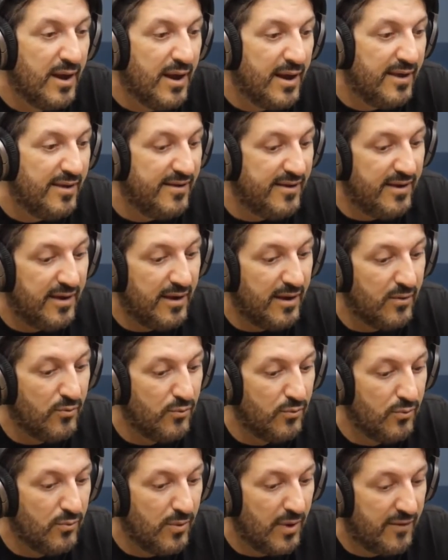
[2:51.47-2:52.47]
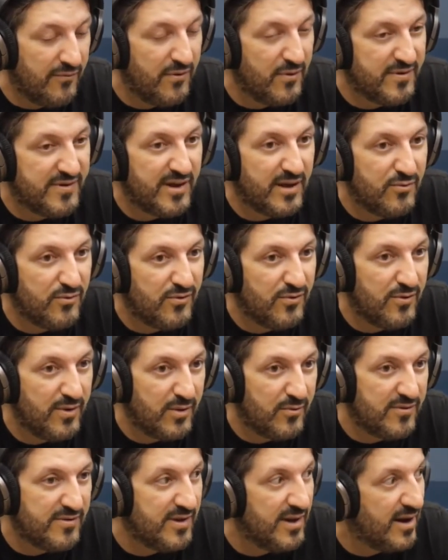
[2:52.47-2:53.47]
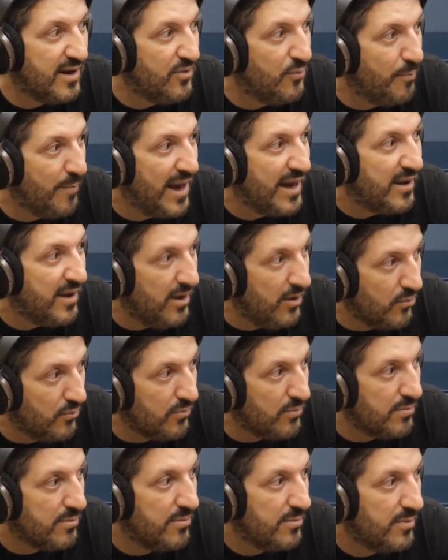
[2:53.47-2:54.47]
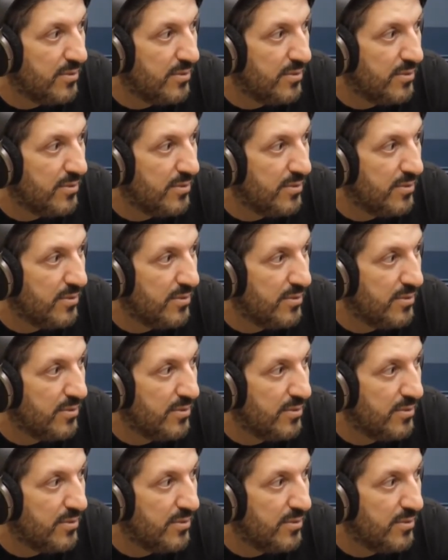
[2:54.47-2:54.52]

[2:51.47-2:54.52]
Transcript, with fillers: E, e o, a velocidade do som é considerado Mach 1.